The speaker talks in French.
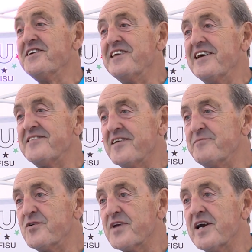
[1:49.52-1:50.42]
idée, c'est de
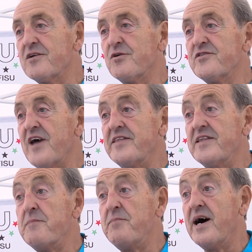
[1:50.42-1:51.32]
montrer que Lausanne
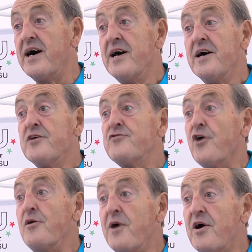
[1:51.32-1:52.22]
n'est pas
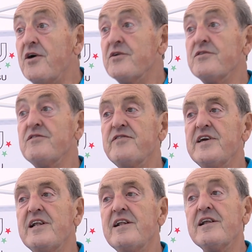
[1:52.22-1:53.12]
seulement une
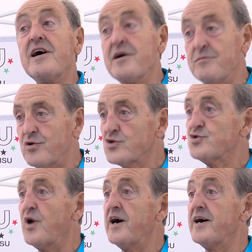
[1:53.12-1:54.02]
ville
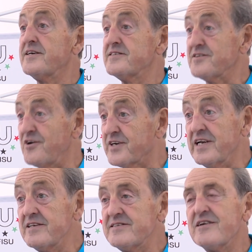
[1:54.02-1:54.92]
bourgeoise,
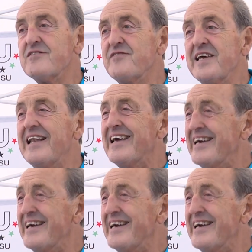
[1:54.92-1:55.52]
tranquille. C'est une ville